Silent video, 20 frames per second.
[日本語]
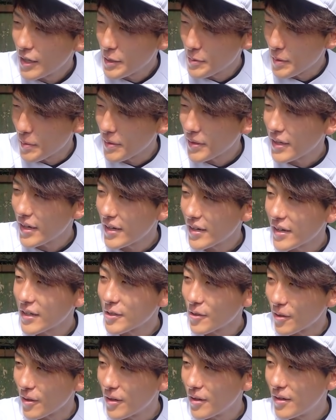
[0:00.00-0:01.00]
今までありが
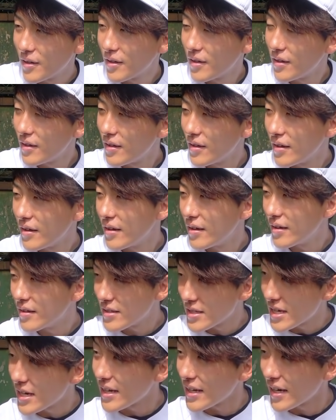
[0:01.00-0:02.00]
とう。
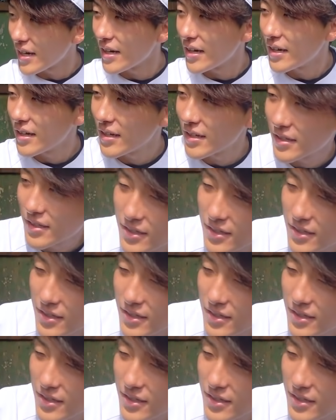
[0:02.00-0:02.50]
じゃあな。